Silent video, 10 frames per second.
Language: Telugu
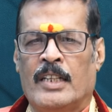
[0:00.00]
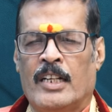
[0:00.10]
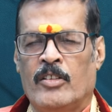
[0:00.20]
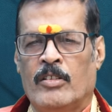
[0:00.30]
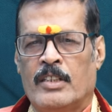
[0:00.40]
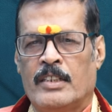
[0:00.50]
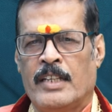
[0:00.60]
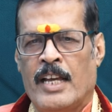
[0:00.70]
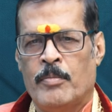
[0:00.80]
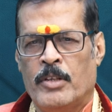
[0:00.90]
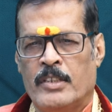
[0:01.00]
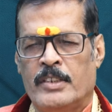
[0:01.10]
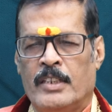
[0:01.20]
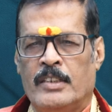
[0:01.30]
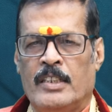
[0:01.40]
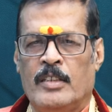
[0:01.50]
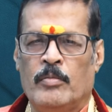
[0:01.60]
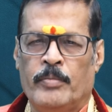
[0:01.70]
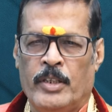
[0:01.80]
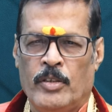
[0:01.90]
తన యొక్క జ్ఞాపక శక్తి
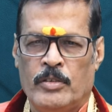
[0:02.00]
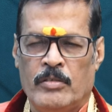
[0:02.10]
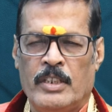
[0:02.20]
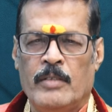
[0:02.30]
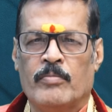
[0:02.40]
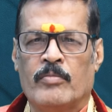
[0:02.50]
పెరుగుతుంది